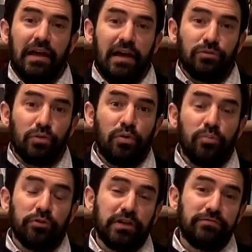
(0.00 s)
Hanno in
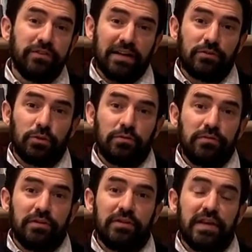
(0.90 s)
comune il fatto
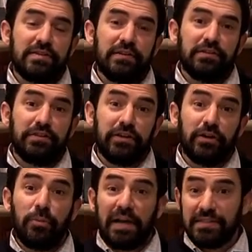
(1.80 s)
di essere dei
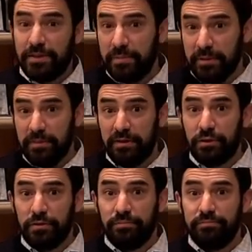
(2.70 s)
romanzi biblici.